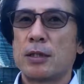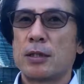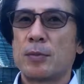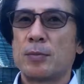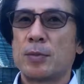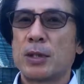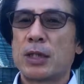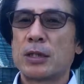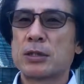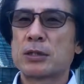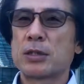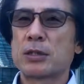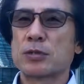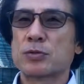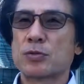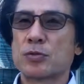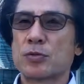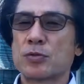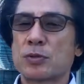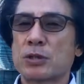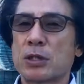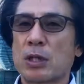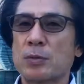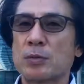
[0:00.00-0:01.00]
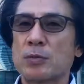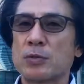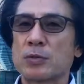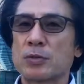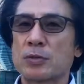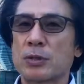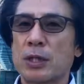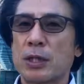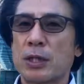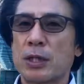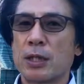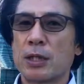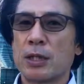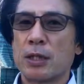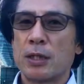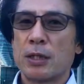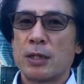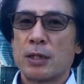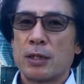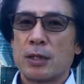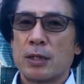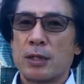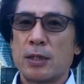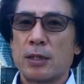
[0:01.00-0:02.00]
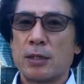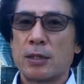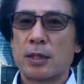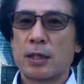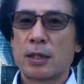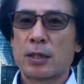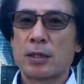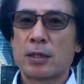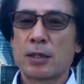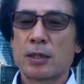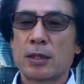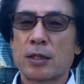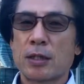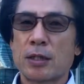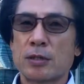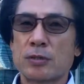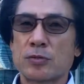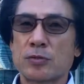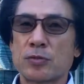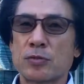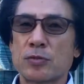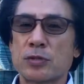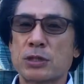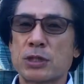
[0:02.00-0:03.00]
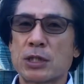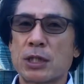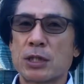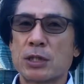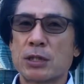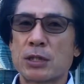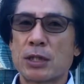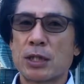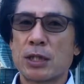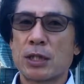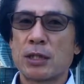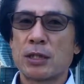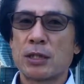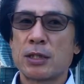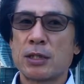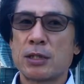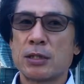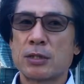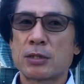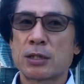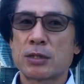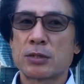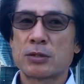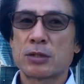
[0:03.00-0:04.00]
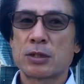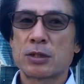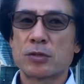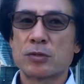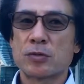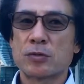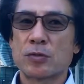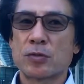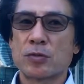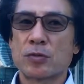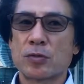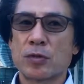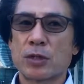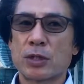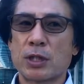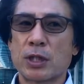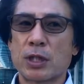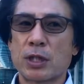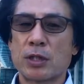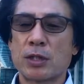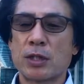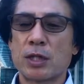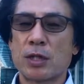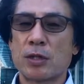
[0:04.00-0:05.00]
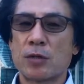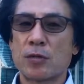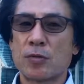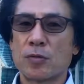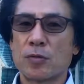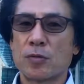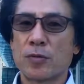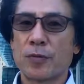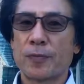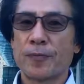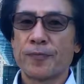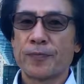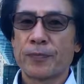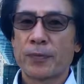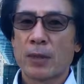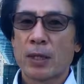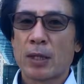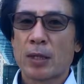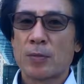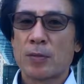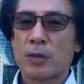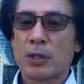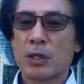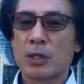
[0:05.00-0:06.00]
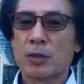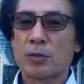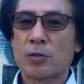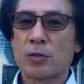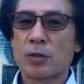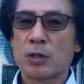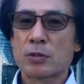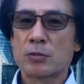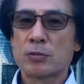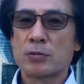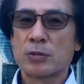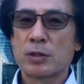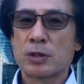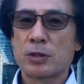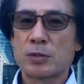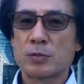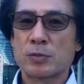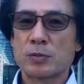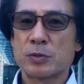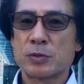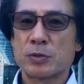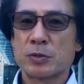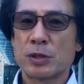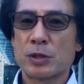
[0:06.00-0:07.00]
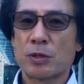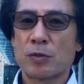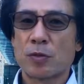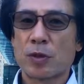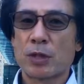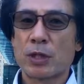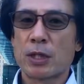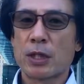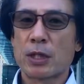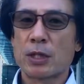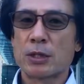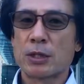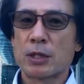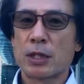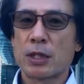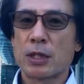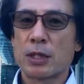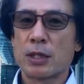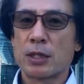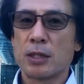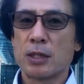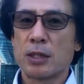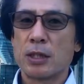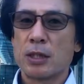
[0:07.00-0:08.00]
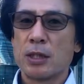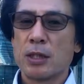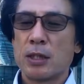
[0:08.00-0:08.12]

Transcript: 朝ちょっと寒くてなかなかその時間帯に撮影することができないと、なんとなくリズムに乗れなかったり、